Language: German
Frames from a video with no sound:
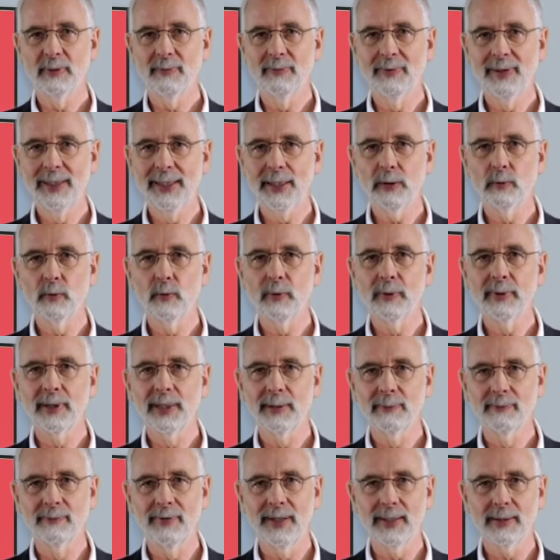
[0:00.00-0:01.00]
Bewegung
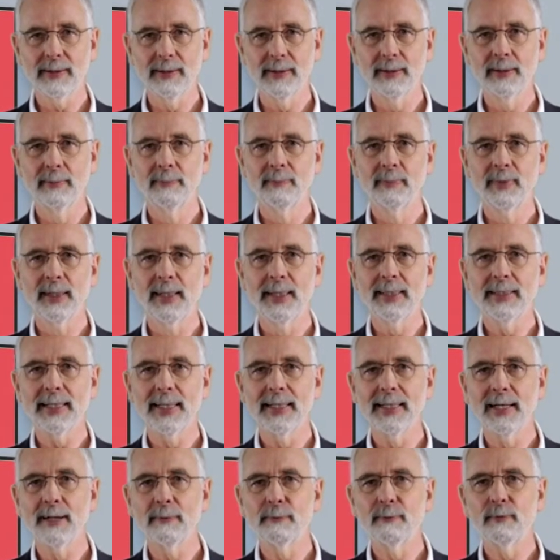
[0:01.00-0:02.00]
im Wasser ist
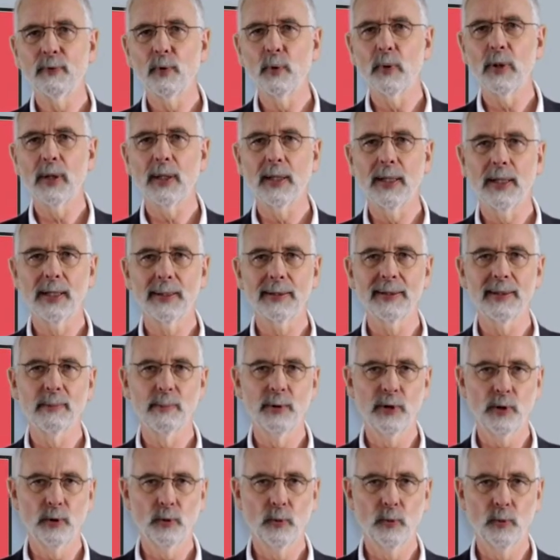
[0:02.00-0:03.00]
eine hervorragende
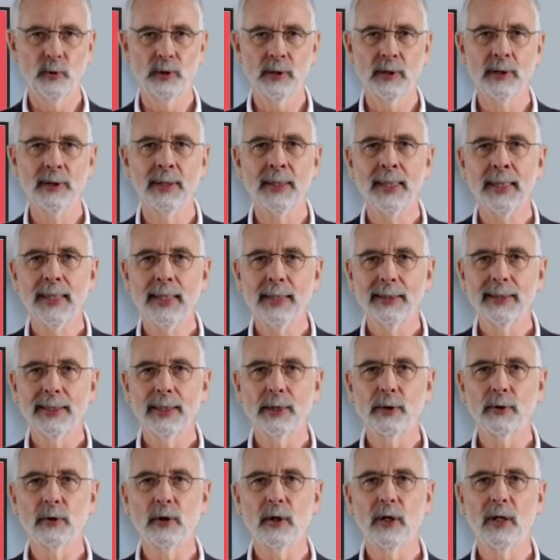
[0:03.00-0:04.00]
Methode,
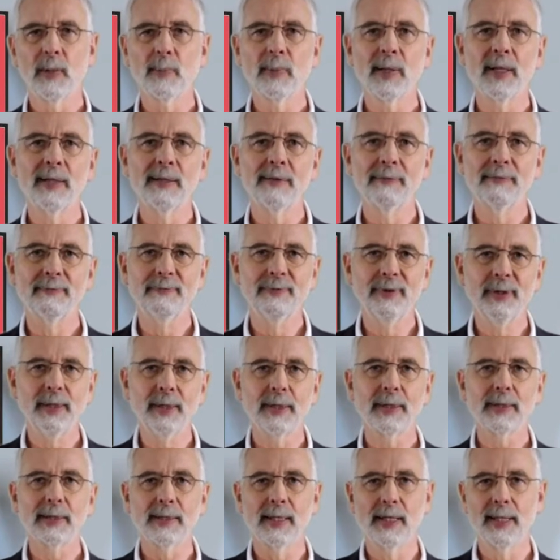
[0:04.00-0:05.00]
den Körper
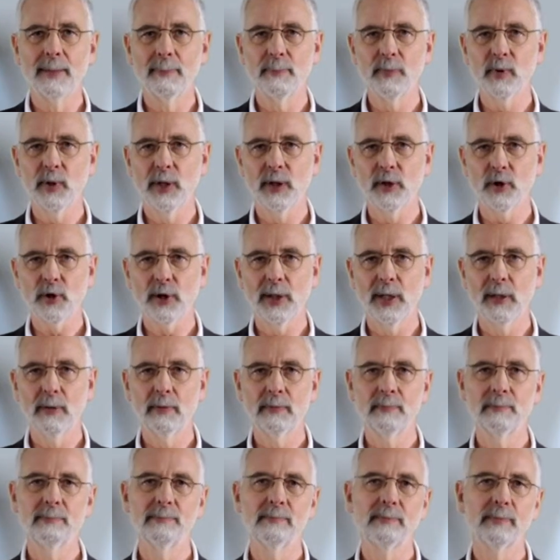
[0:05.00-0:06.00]
wirksam zu
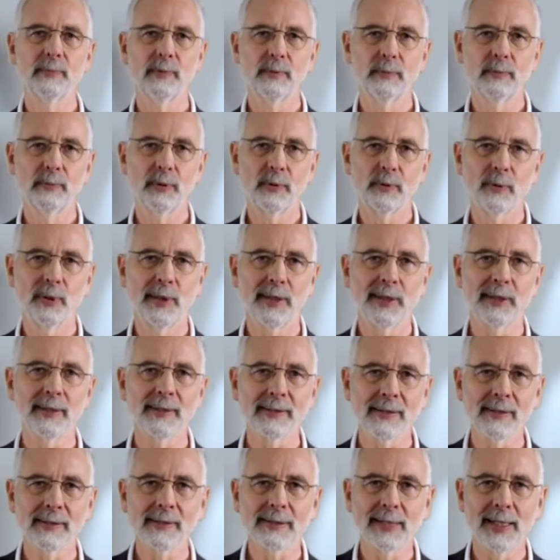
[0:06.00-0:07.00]
entstauen. Natürlich
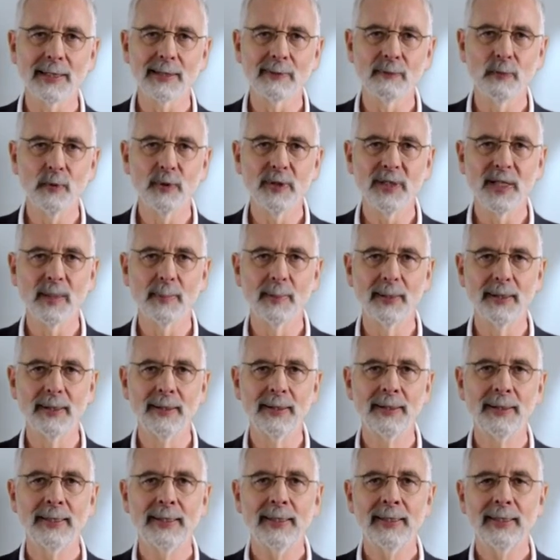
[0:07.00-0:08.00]
ist es ganz
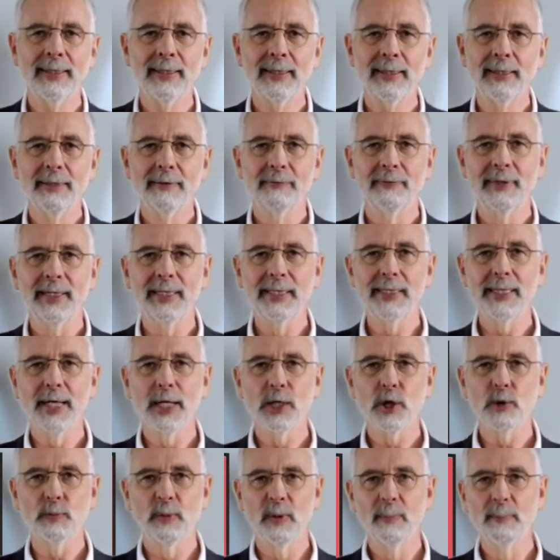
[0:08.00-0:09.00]
wunderbar, wenn Sie
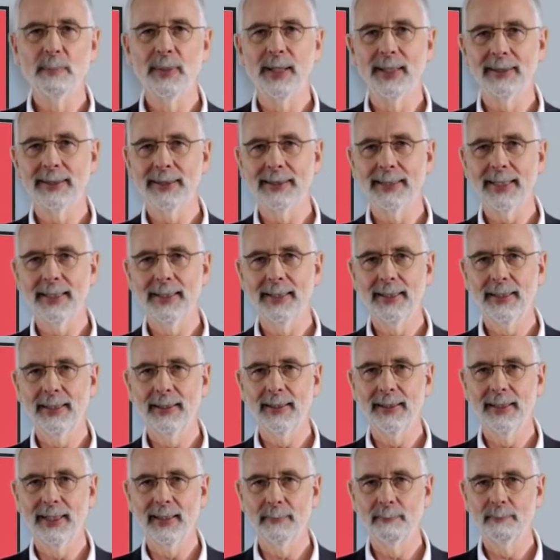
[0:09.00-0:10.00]
ein Schwimmbad in der
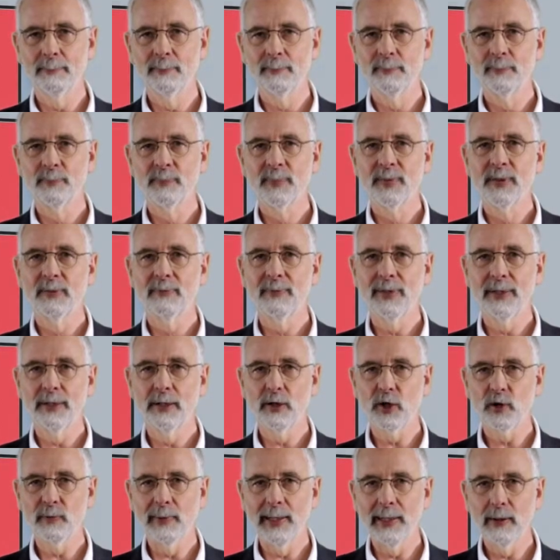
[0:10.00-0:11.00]
Nähe haben. Wenn
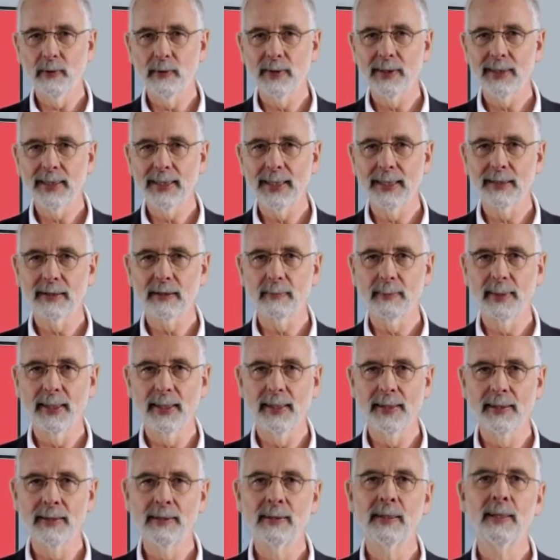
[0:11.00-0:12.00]
die Schwellungen Sie dann
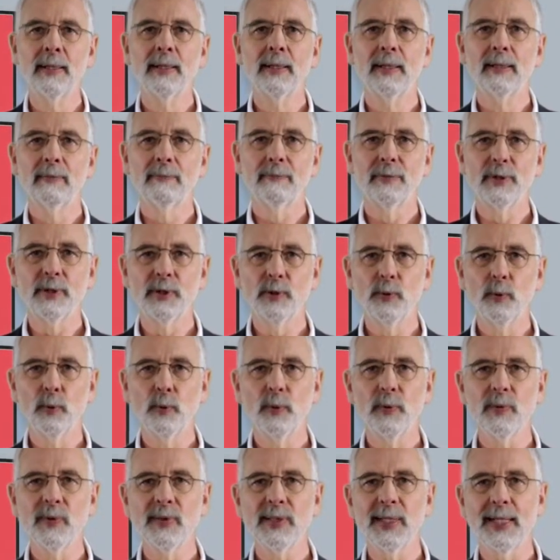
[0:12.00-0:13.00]
quälen
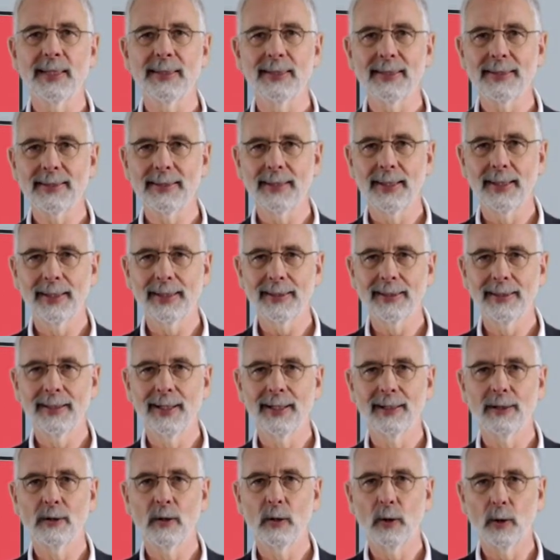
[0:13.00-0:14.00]
versuchen Sie eine Zeit
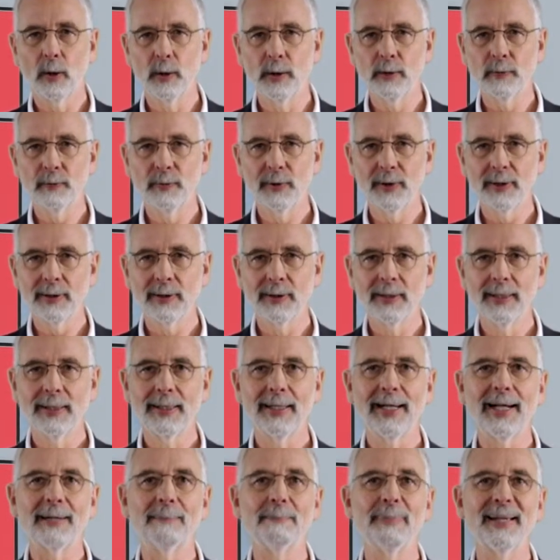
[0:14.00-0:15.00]
lang häufig,
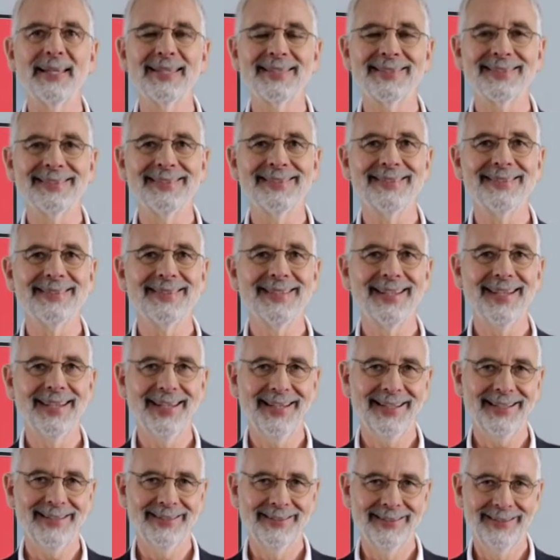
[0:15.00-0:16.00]
am besten
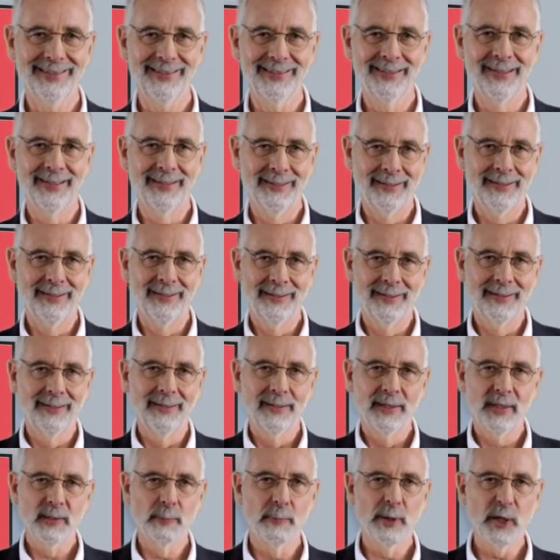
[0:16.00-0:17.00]
täglich,
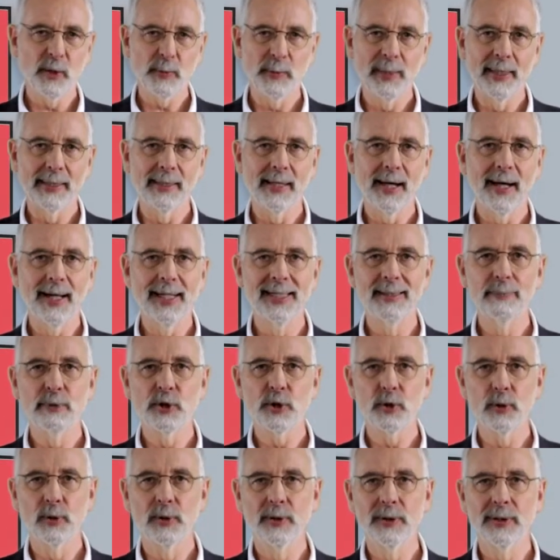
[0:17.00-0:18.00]
zum Beispiel eine halbe
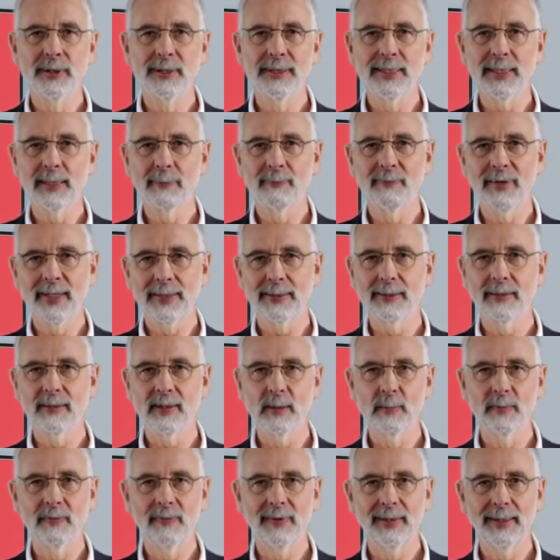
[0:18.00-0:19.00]
Stunde, sich im Wasser
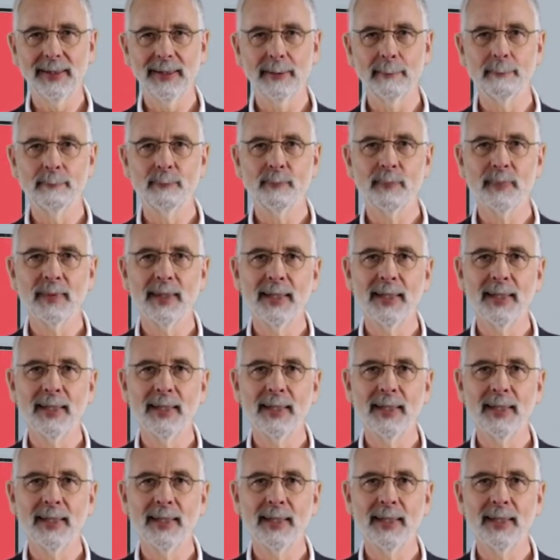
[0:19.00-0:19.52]
zu bewegen.